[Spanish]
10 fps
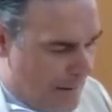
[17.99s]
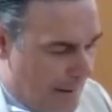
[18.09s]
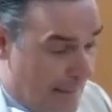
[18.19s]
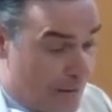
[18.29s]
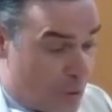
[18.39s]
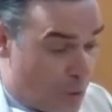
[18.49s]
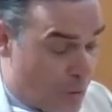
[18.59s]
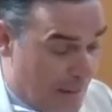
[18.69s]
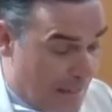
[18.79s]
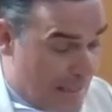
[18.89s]
Entró
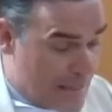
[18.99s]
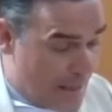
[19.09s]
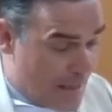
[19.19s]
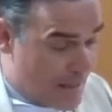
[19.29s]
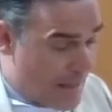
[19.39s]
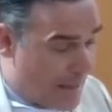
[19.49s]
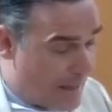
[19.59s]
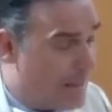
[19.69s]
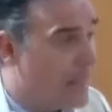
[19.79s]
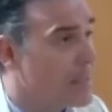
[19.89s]
en casa de
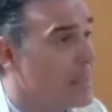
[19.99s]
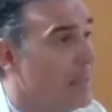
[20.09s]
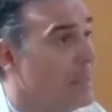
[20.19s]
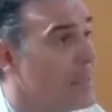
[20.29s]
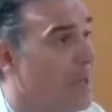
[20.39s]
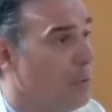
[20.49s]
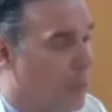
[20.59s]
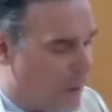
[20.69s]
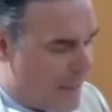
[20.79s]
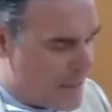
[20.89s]
Zacarías y
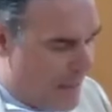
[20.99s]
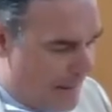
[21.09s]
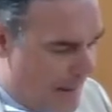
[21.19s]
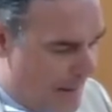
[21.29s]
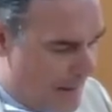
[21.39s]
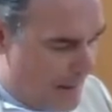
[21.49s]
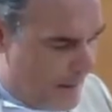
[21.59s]
saludó a Isabel.